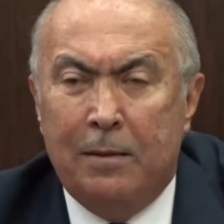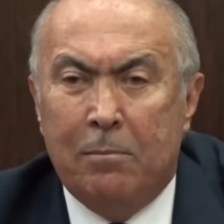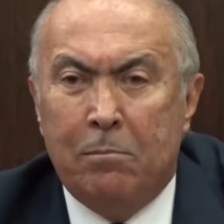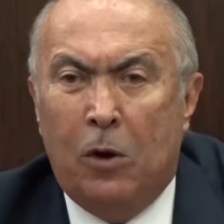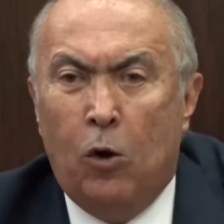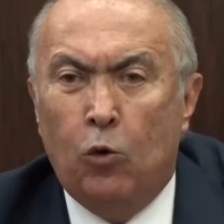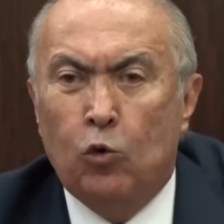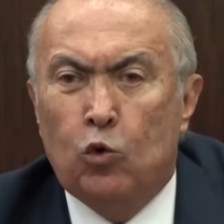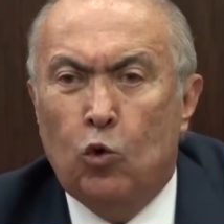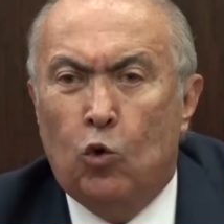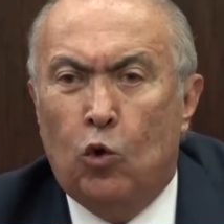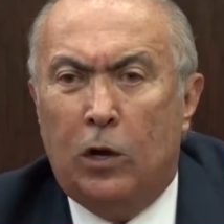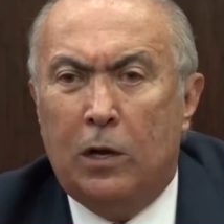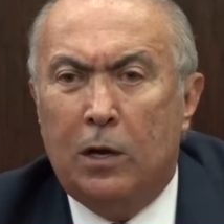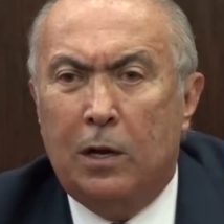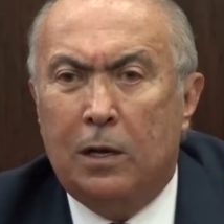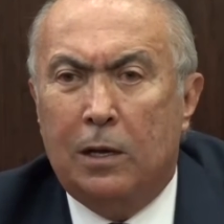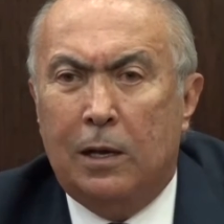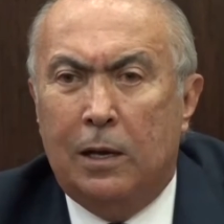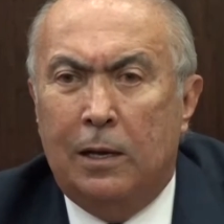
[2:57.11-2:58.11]

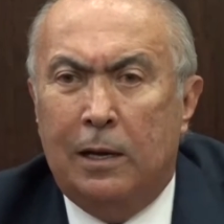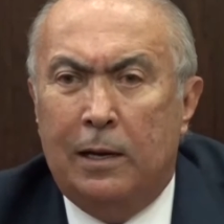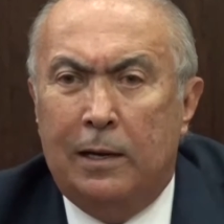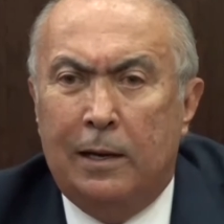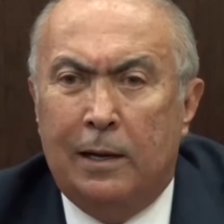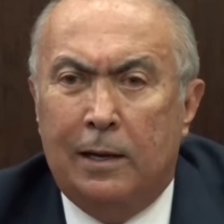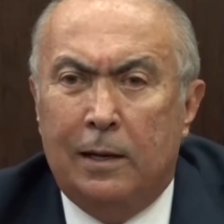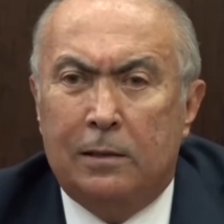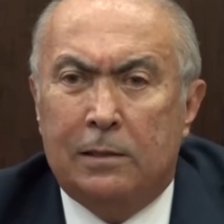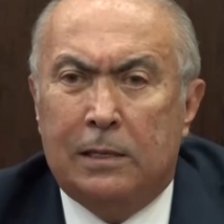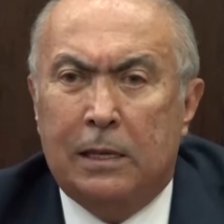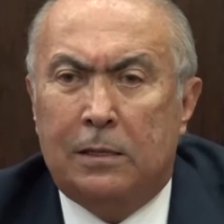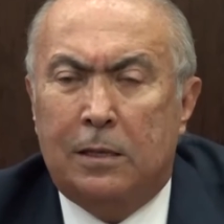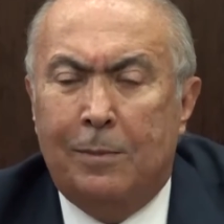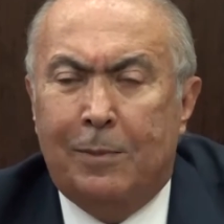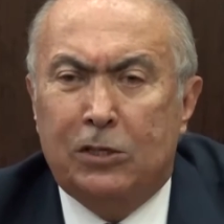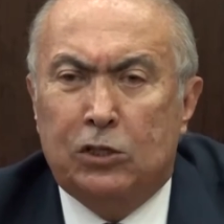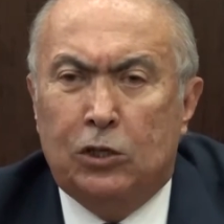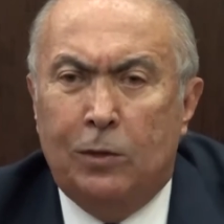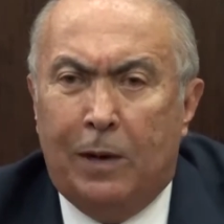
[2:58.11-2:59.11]
موضوع
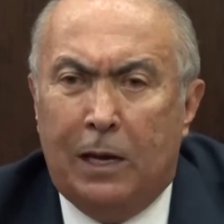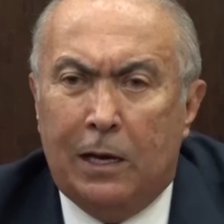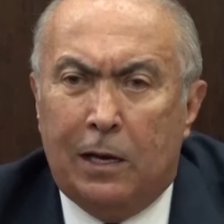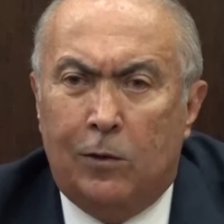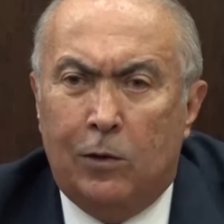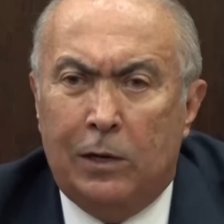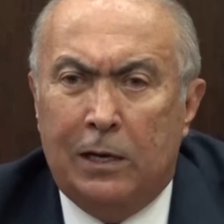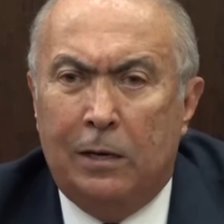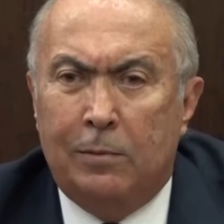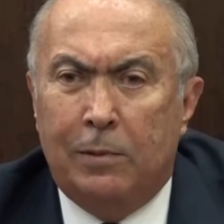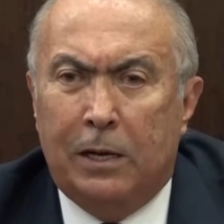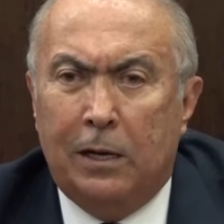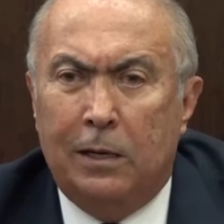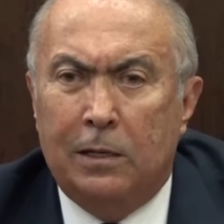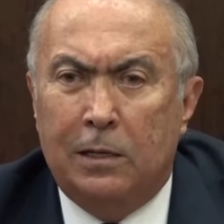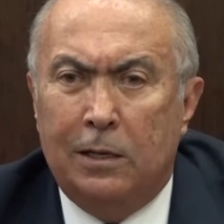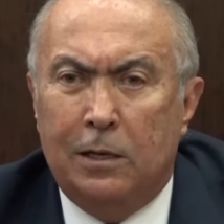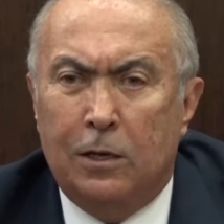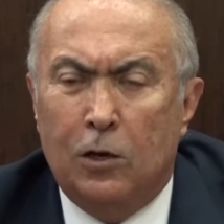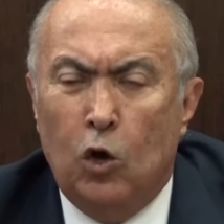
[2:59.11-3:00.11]
التمشي مع القوانين
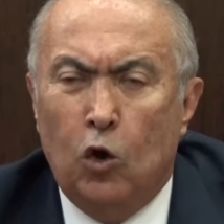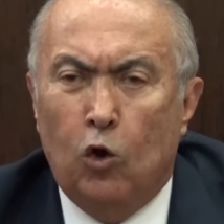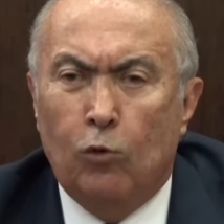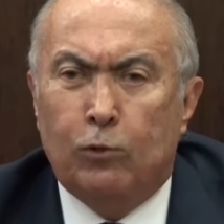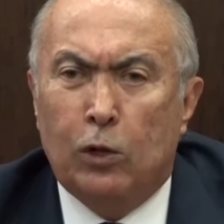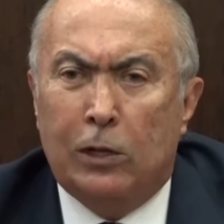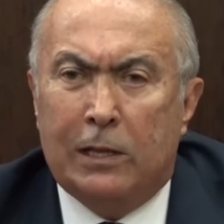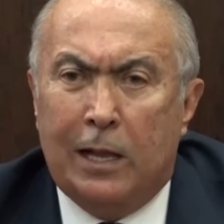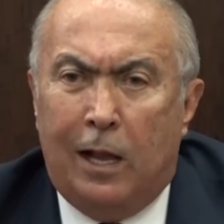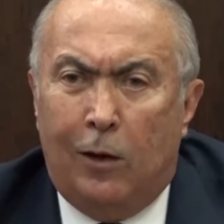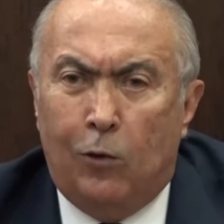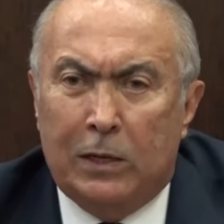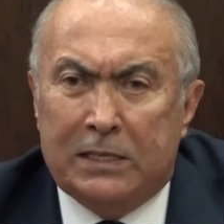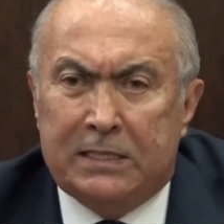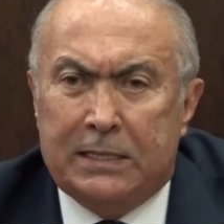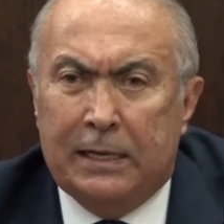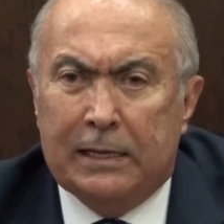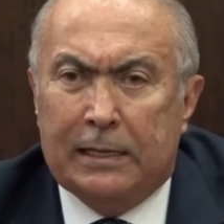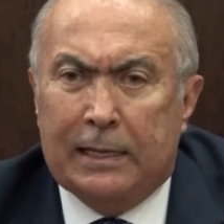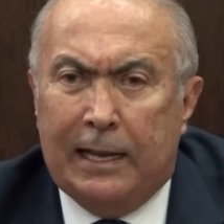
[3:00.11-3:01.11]
المرعيه وبتطلع
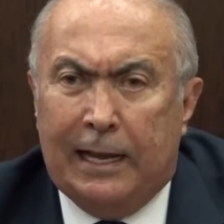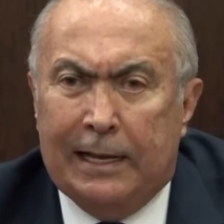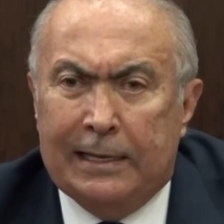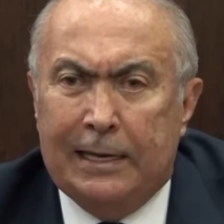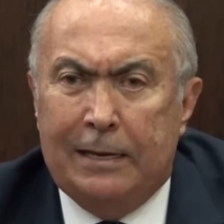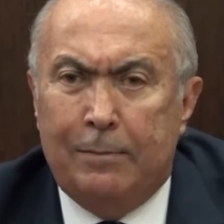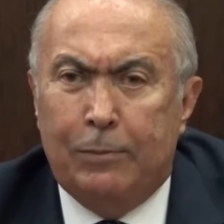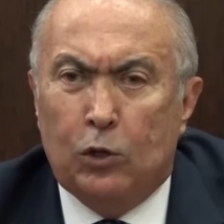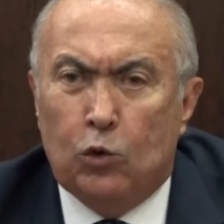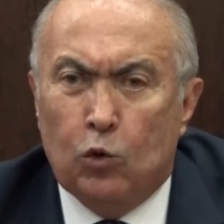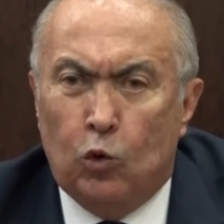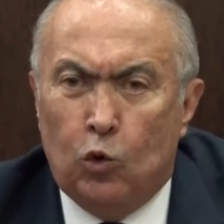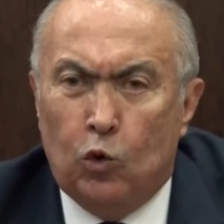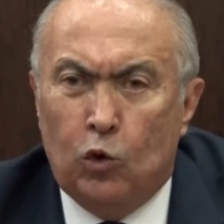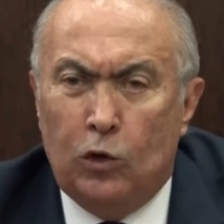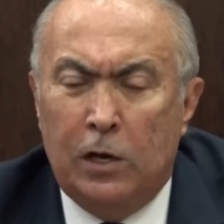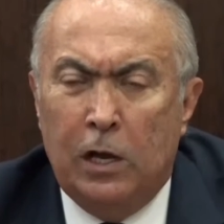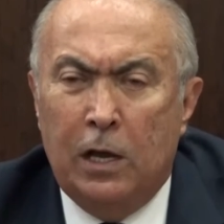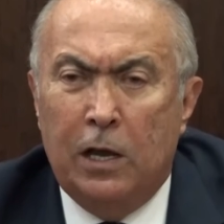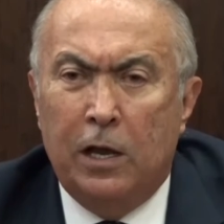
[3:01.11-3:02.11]
وزيره العدل
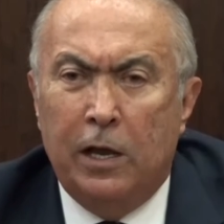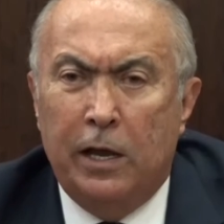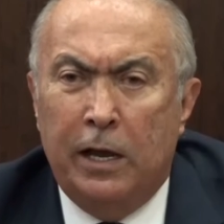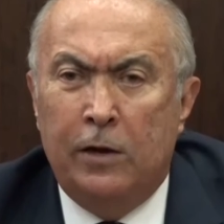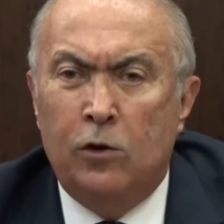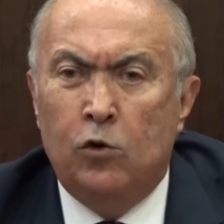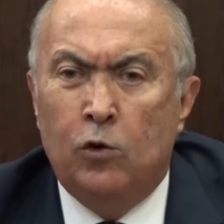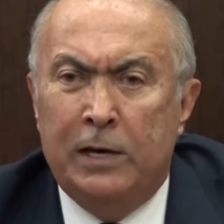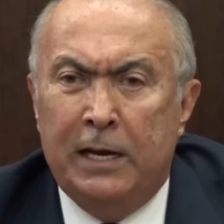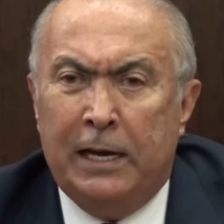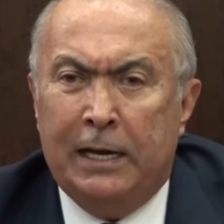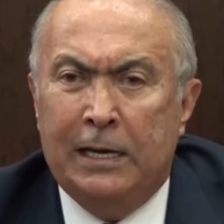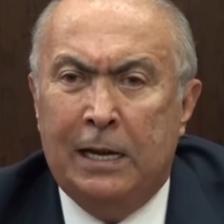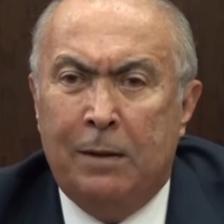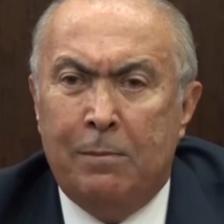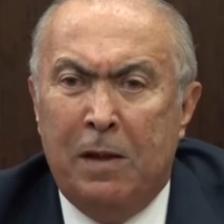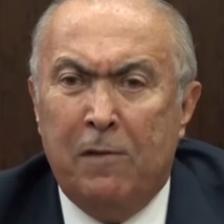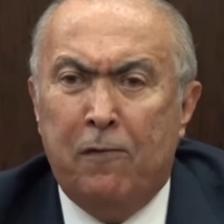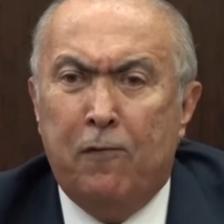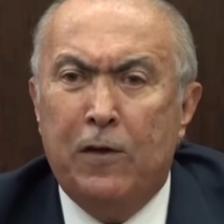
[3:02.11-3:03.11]
بتقول انه نحن
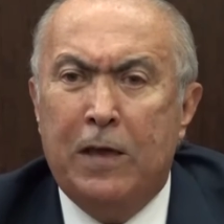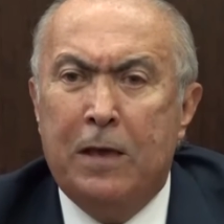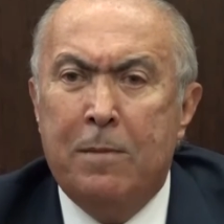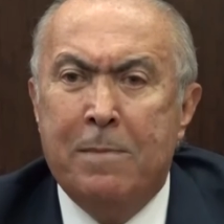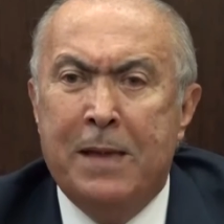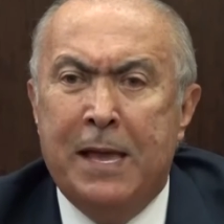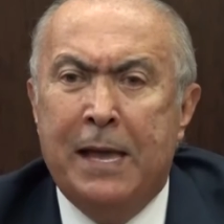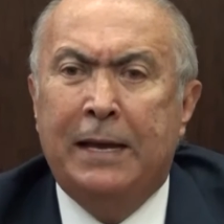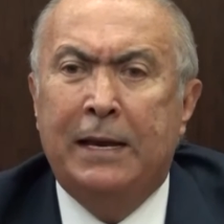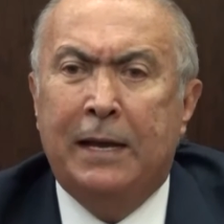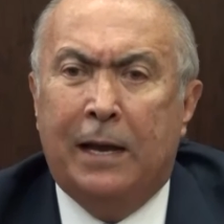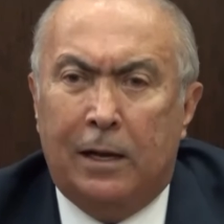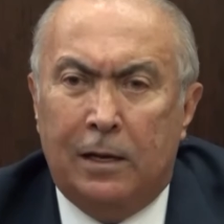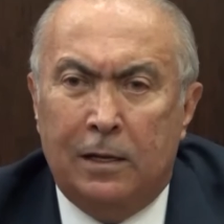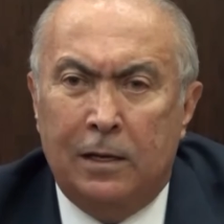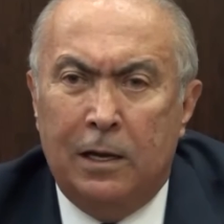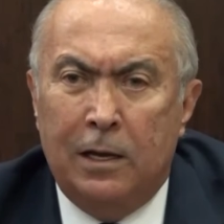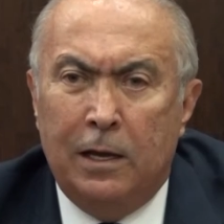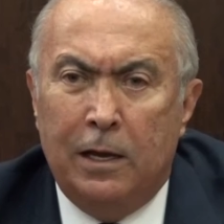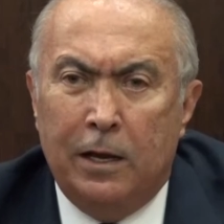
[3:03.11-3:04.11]
ما في مانع
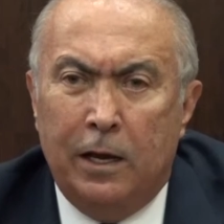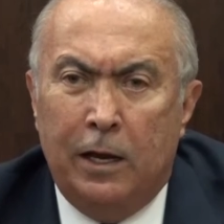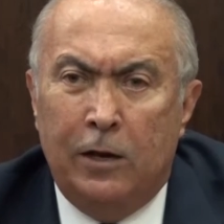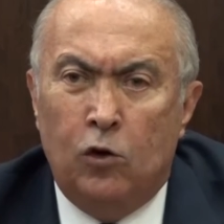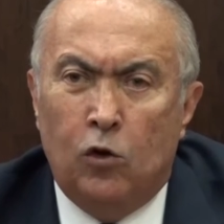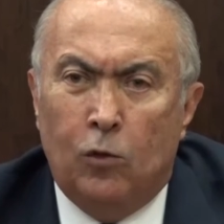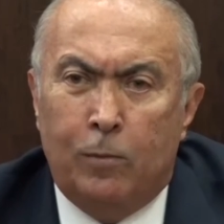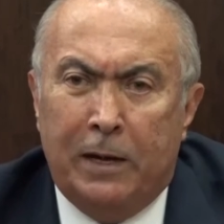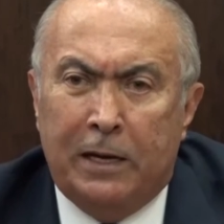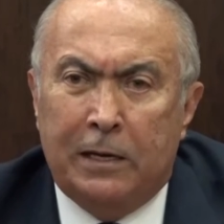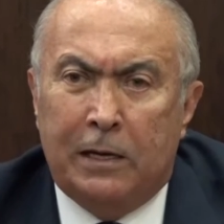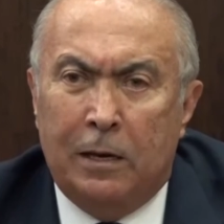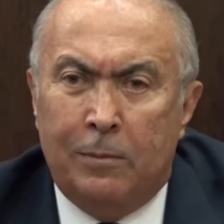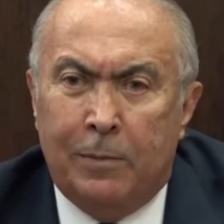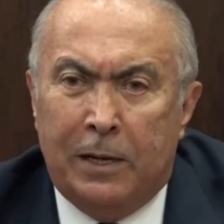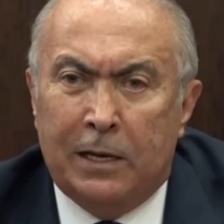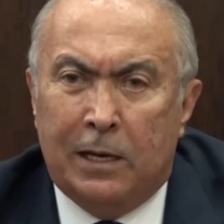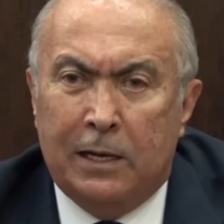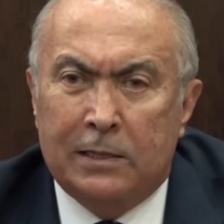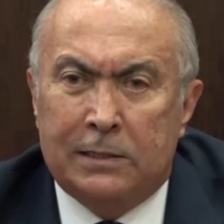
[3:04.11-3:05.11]
انه البنك
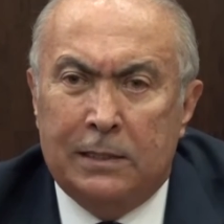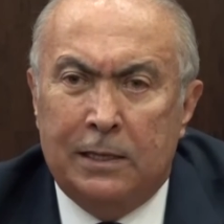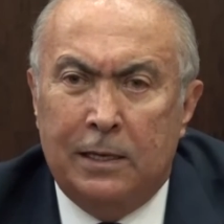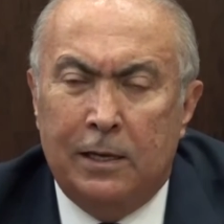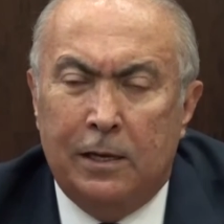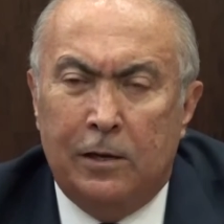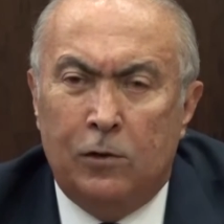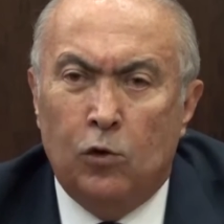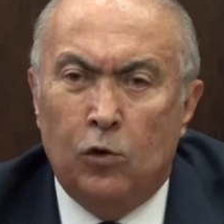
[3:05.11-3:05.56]
المركزي